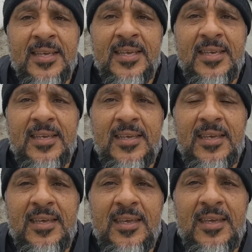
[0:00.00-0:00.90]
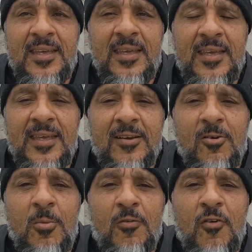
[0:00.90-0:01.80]
E como eu
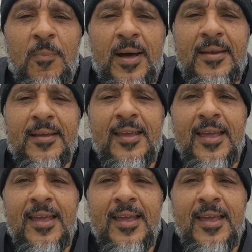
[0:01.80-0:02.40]
fui parado aqui,